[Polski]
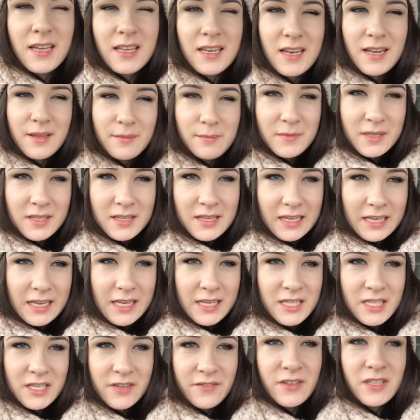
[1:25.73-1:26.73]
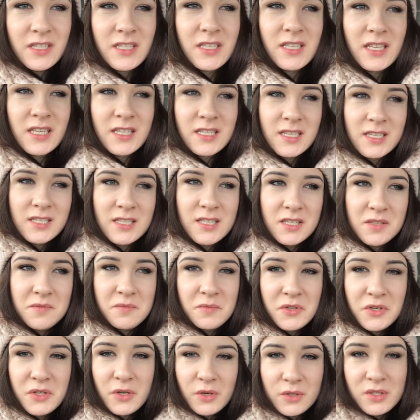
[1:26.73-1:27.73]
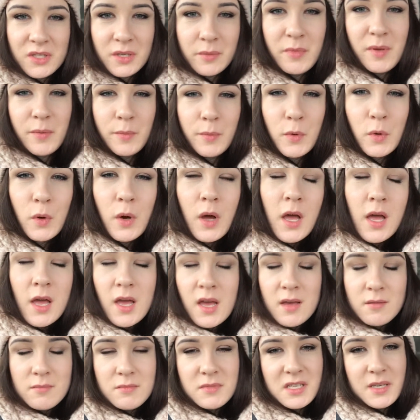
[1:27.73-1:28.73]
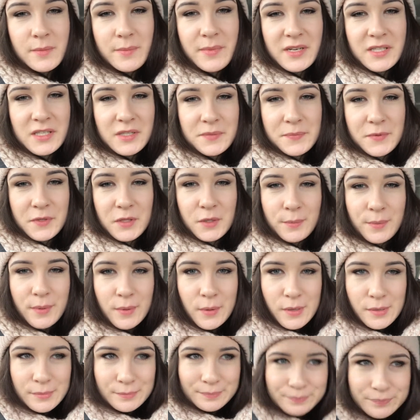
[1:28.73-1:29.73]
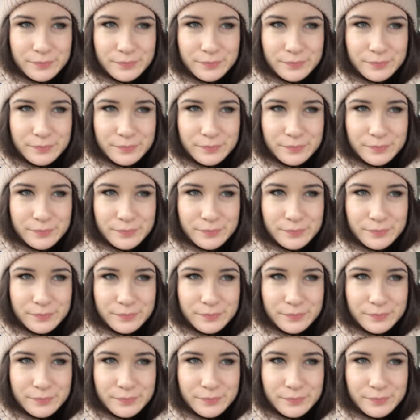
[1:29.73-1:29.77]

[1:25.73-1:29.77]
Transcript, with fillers: Dla mnie takie 9 na 10, może 8,5. Mi się bardzo podobało.